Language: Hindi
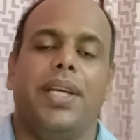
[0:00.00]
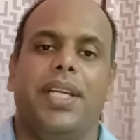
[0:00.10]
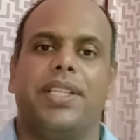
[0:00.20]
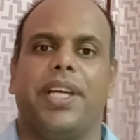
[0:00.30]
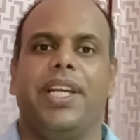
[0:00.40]

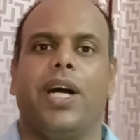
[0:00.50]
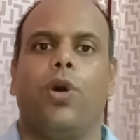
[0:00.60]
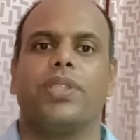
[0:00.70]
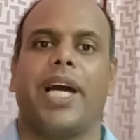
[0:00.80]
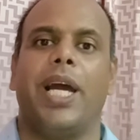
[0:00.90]
ये तरीका
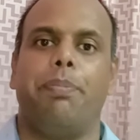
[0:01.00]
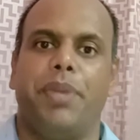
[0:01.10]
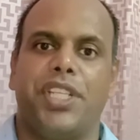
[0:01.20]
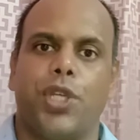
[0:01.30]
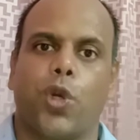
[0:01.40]
होता है
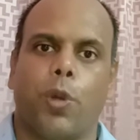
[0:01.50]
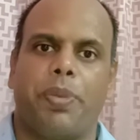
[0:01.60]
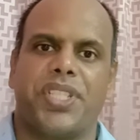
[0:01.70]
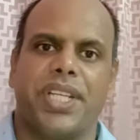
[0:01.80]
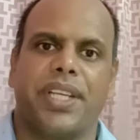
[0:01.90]
पिक्चर को
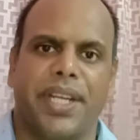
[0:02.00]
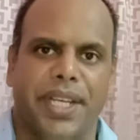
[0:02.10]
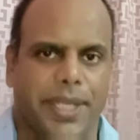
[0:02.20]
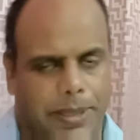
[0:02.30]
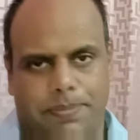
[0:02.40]
प्रेजेंट
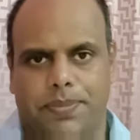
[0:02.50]
करने का